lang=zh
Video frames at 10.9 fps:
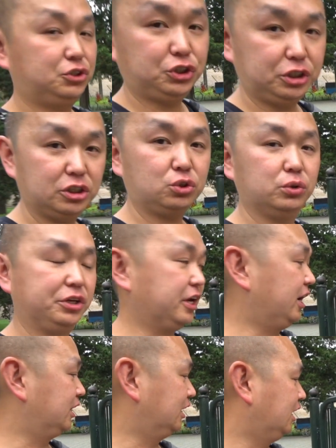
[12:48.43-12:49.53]
这棵树厉
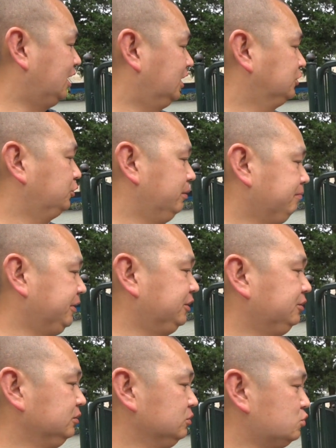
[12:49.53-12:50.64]
害了啊！全北
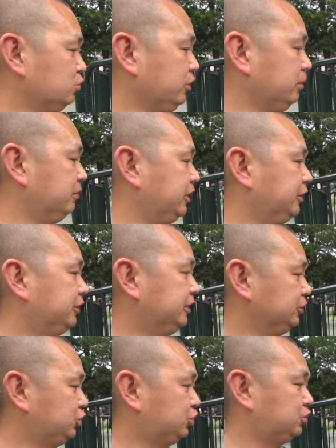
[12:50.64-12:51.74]
京最美
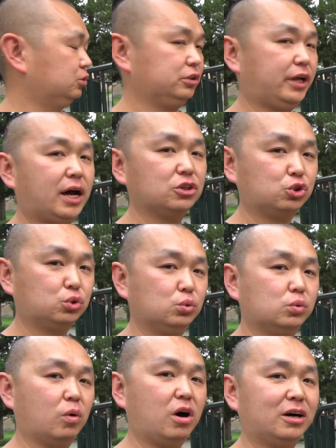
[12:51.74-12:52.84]
的10大
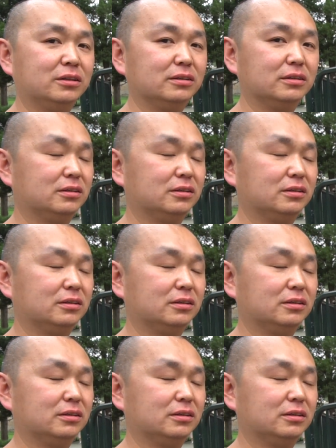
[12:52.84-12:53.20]
树王